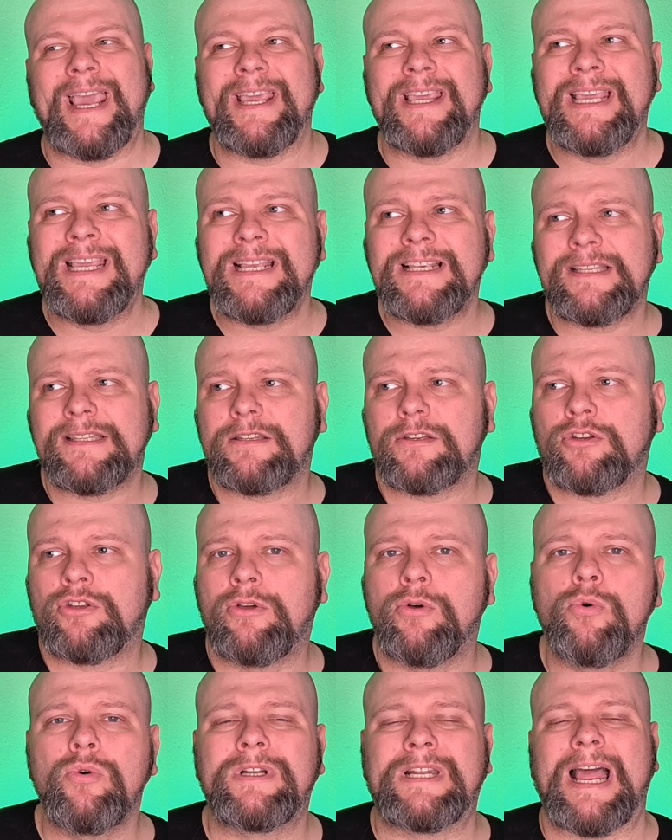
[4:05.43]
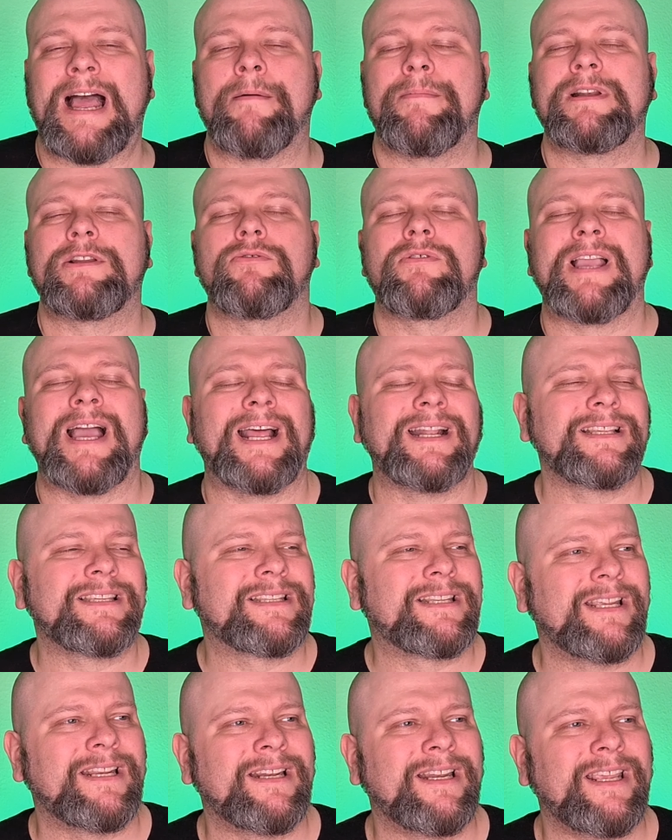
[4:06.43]
Der ist gut, aber du
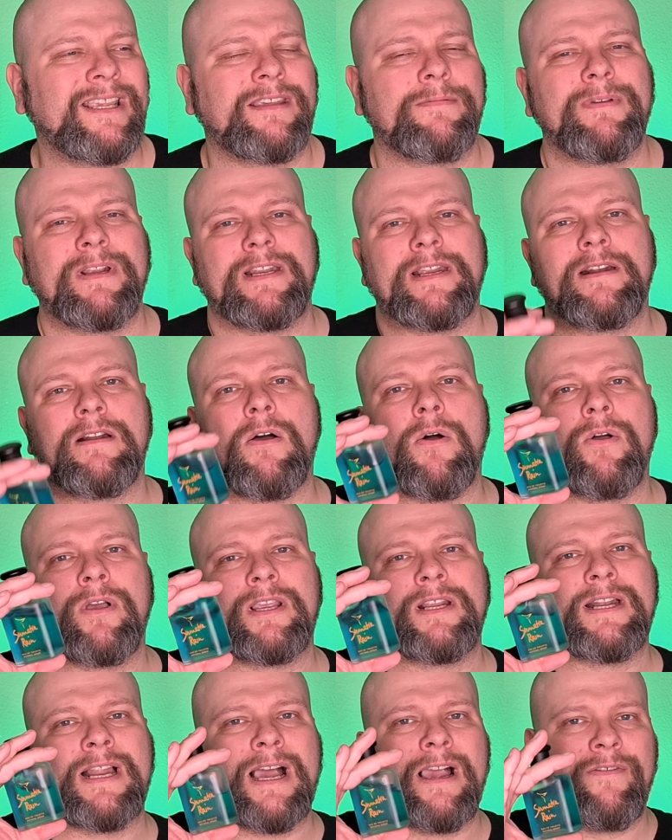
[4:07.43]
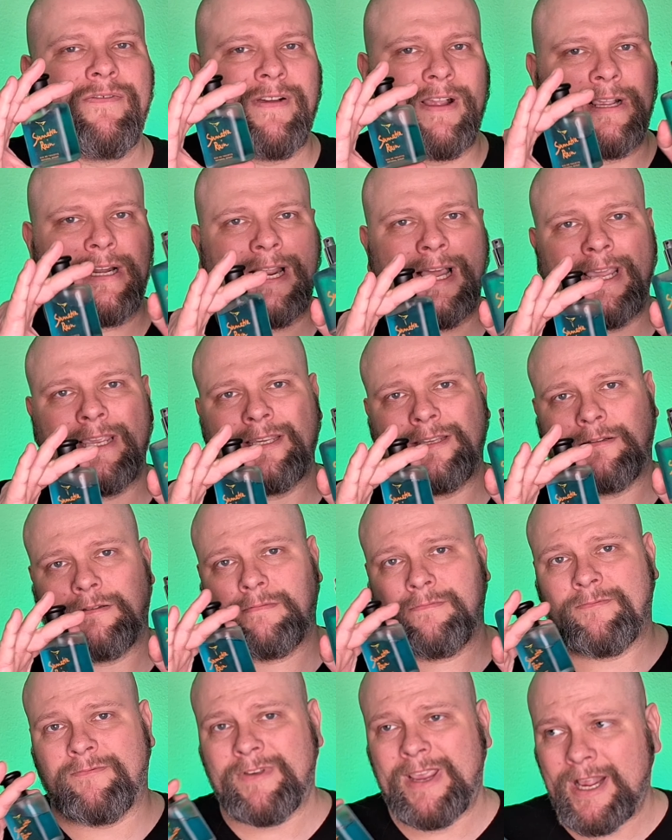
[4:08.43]
kannst den nicht mit dem Original
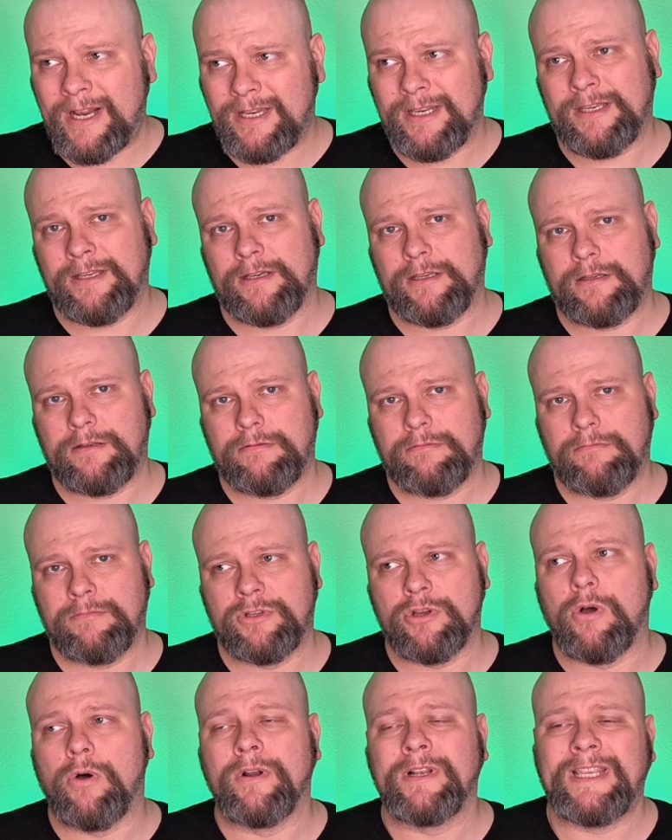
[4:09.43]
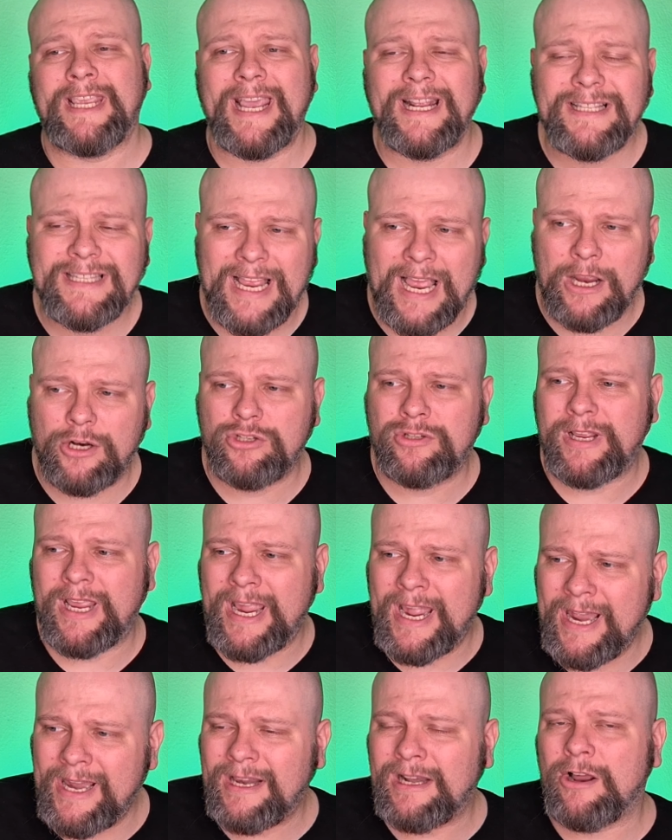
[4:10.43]
vergleichen. Wirklich nicht. So, und jetzt
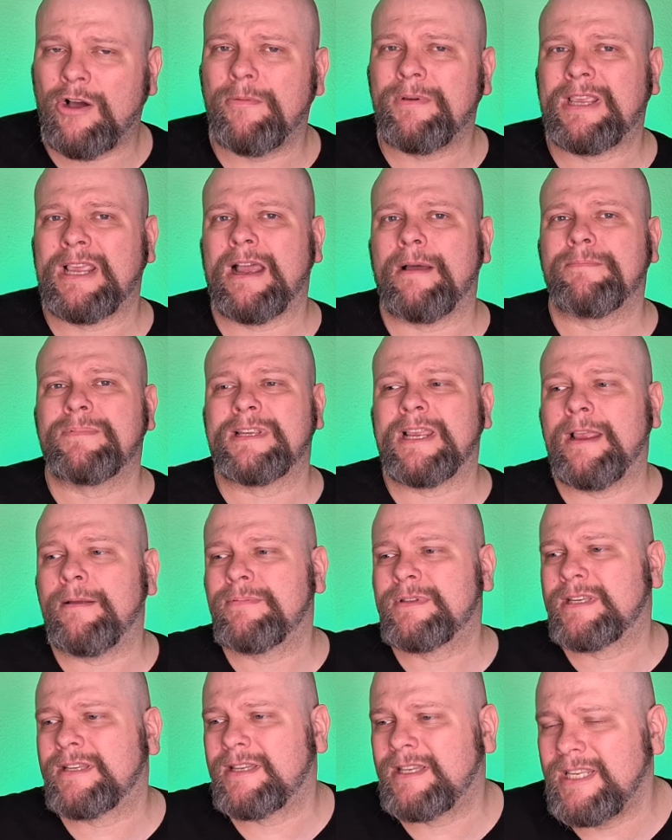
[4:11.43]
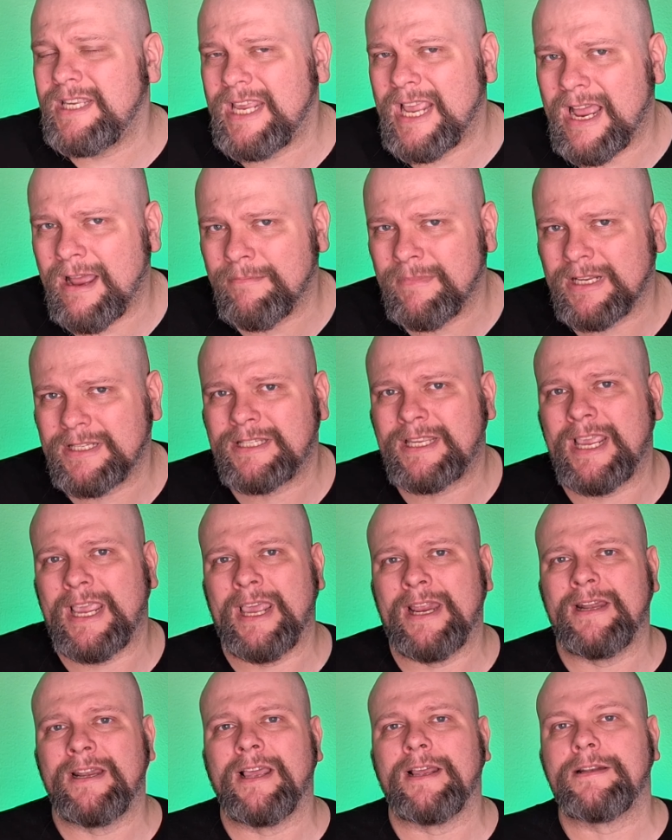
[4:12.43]
aktuell, glaube ich, habt selbst die haben das
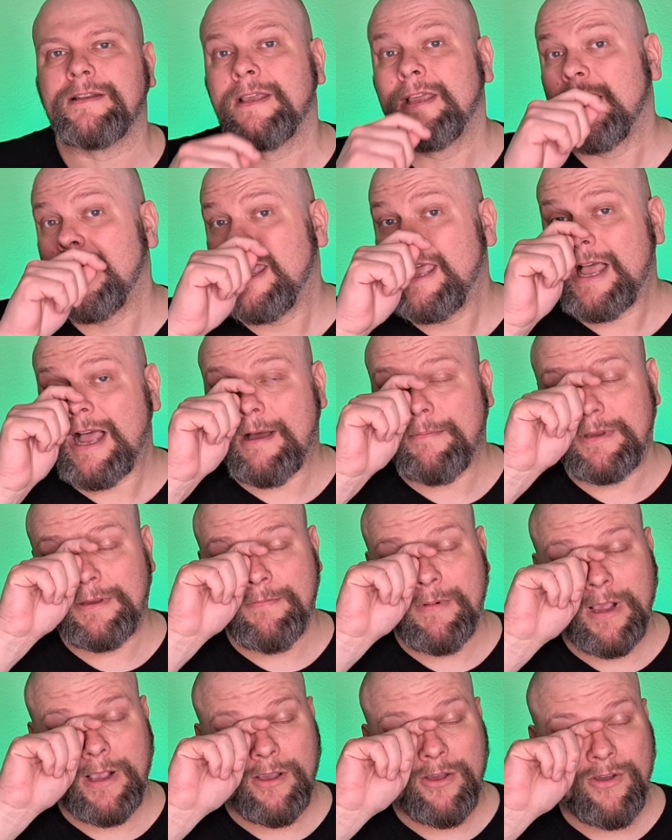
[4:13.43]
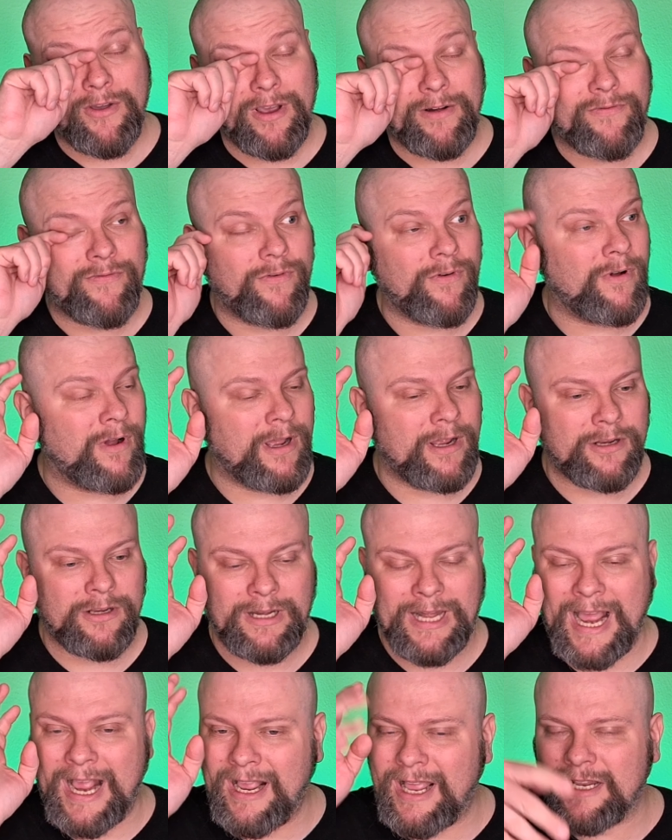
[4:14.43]
geändert. Habe ich mal gehört
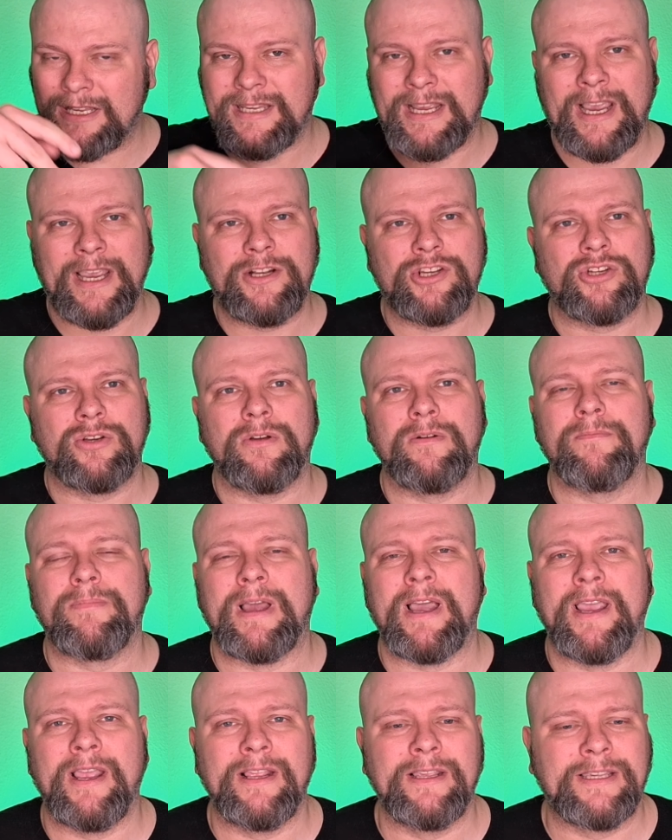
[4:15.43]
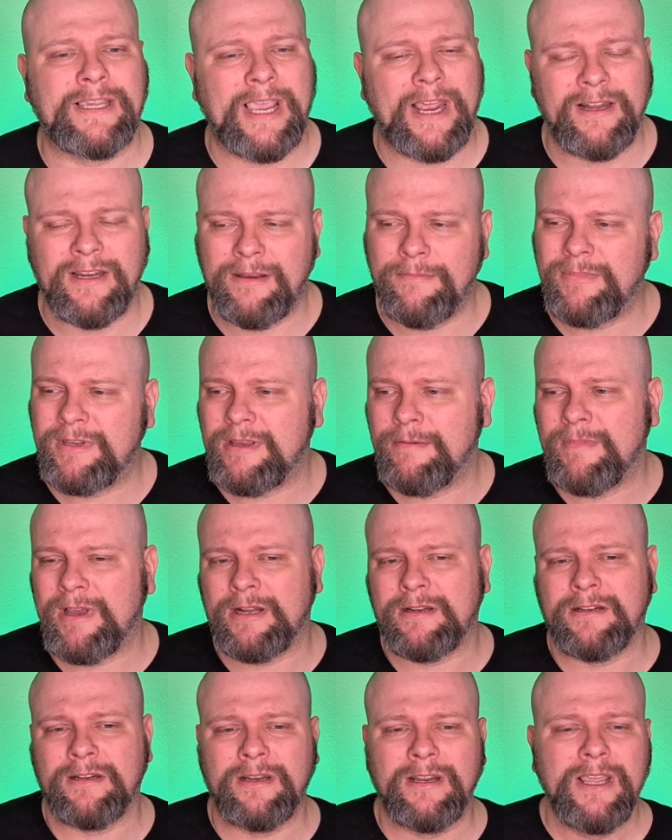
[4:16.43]
vor langer Zeit schon bei, ich kenne nämlich
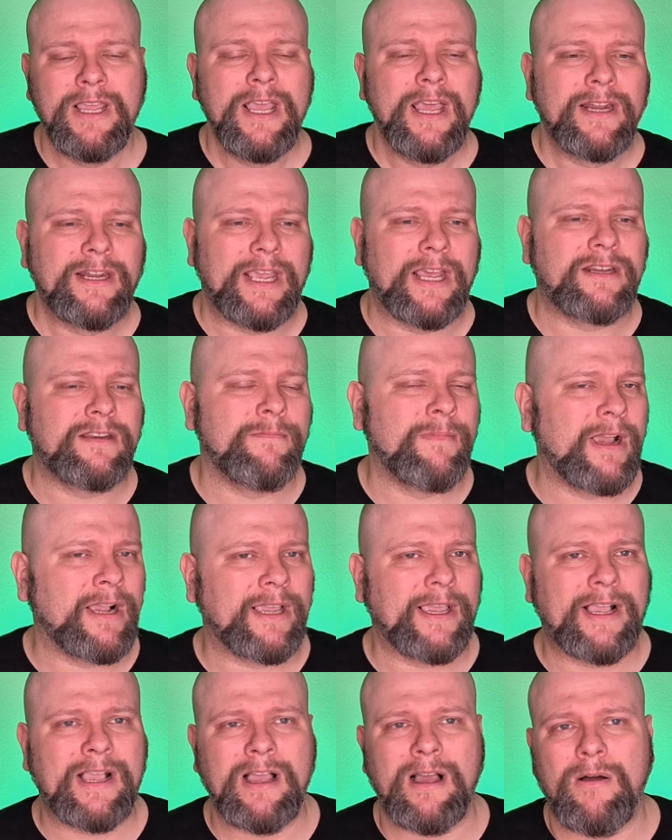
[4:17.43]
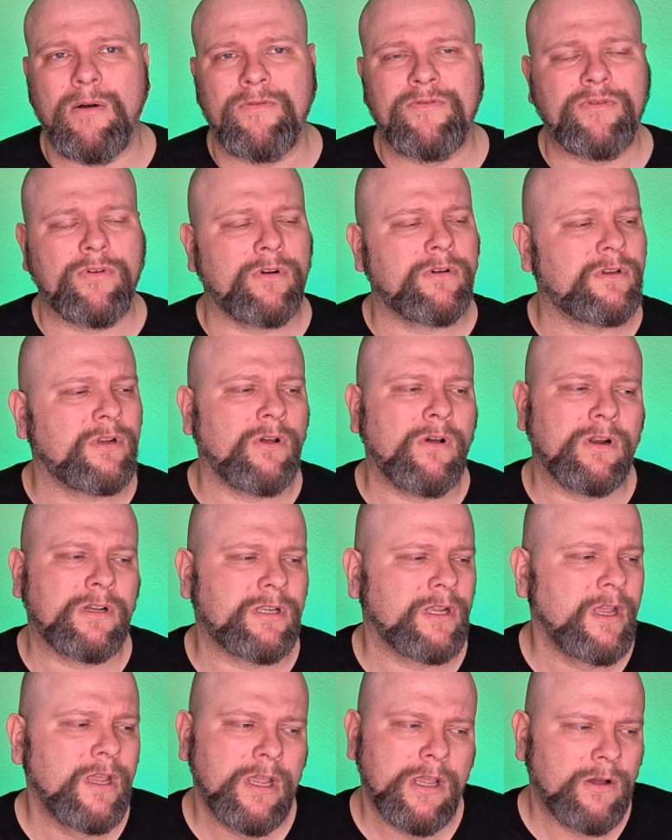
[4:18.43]
jemanden, der hat die mal gekauft von
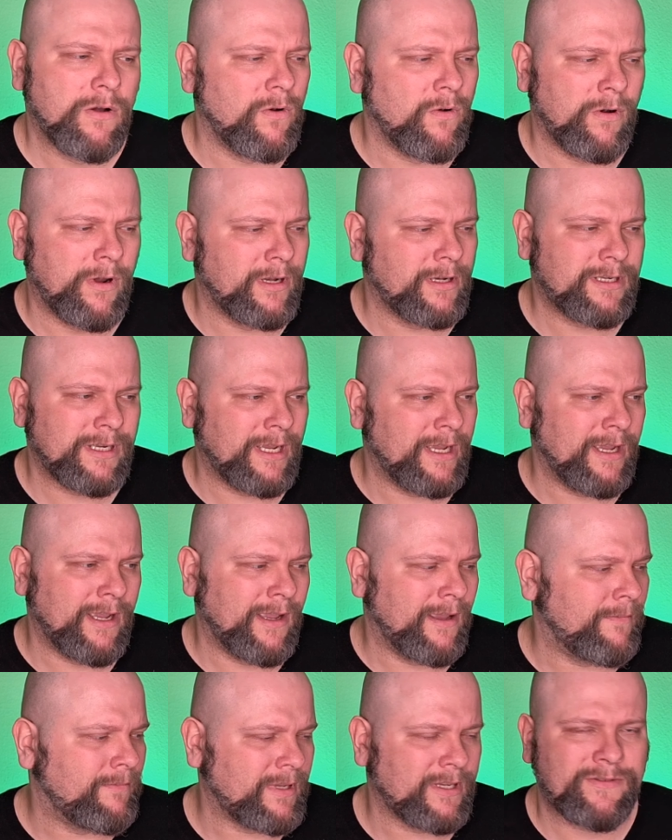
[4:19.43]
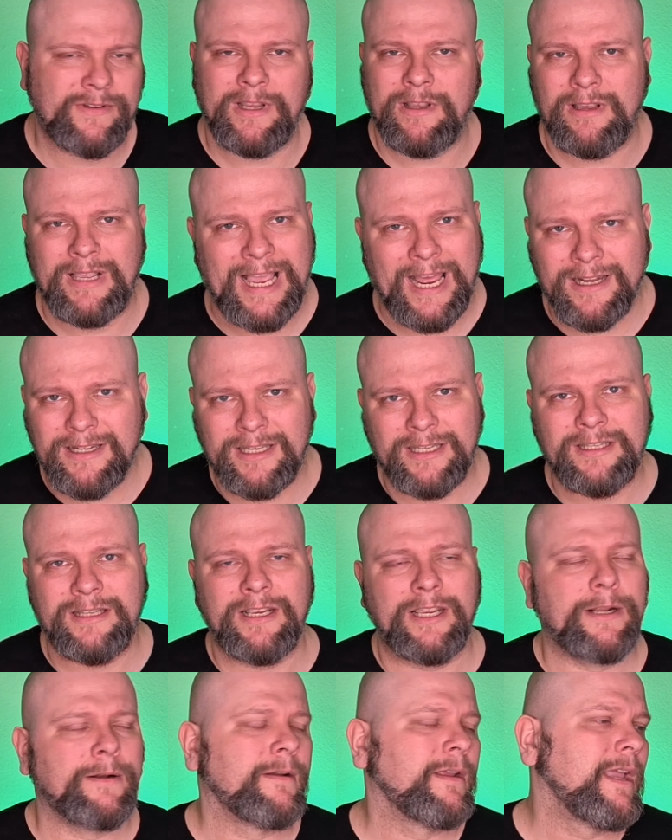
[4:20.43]
dort und äh, deswegen kannte
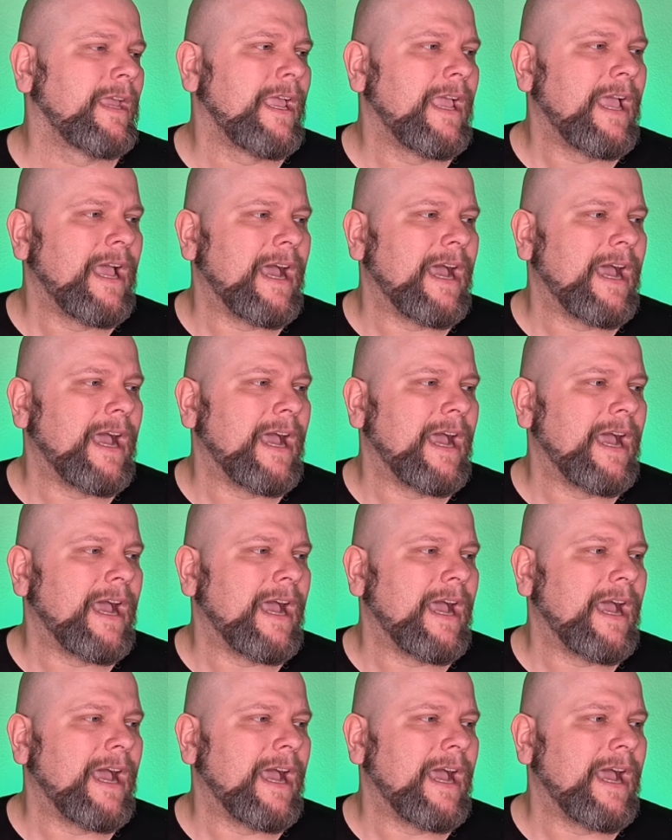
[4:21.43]
ich den.